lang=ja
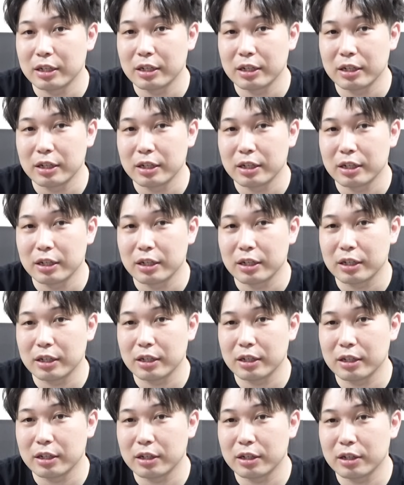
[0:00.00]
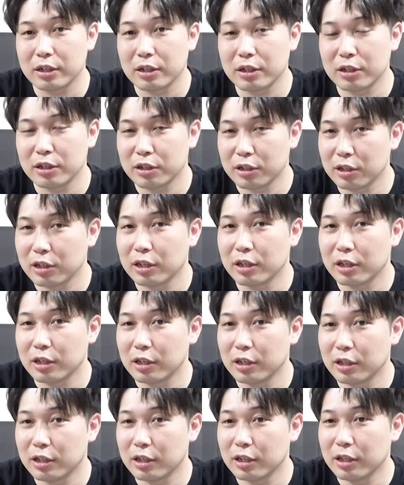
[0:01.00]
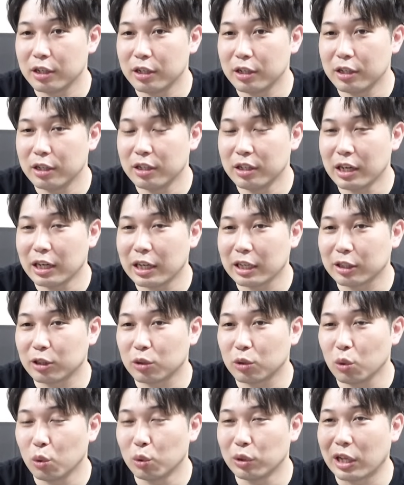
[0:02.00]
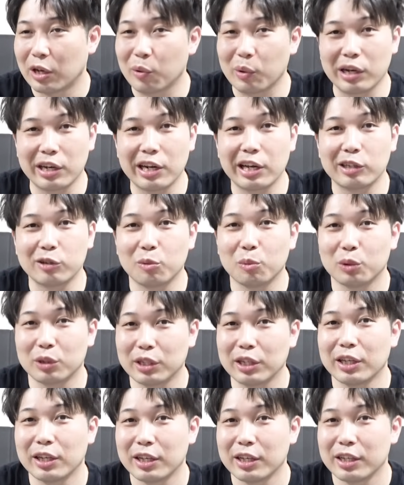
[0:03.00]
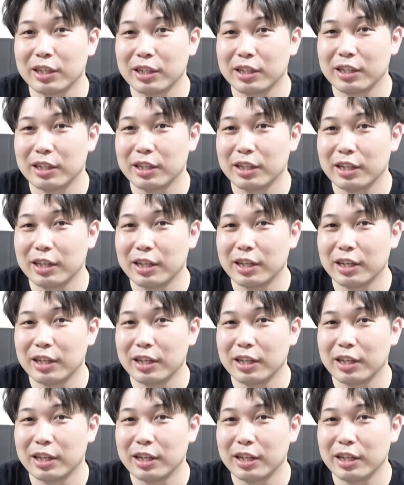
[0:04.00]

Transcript: うん、うん、なんかどうなのかなと思ってまあメイン